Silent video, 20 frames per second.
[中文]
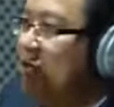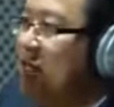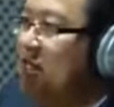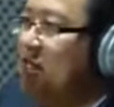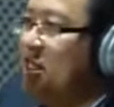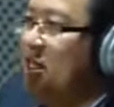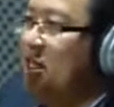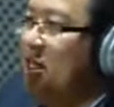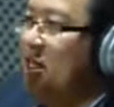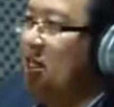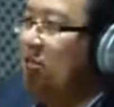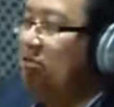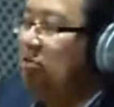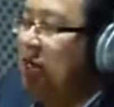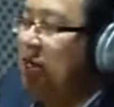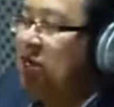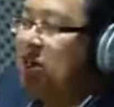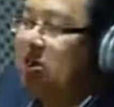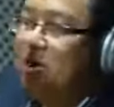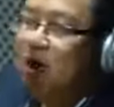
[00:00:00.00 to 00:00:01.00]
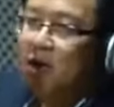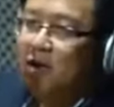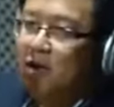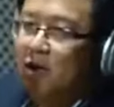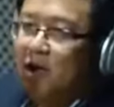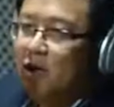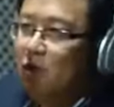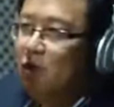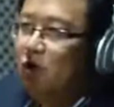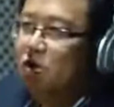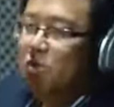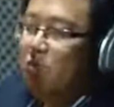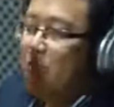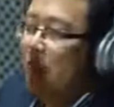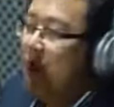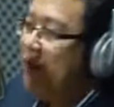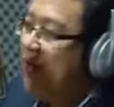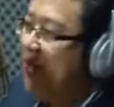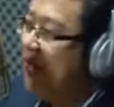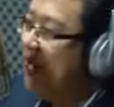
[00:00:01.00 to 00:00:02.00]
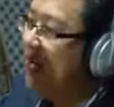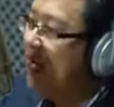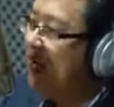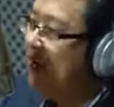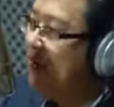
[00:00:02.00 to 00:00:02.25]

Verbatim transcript: 这样子一个 ready crowd，我去表演啊。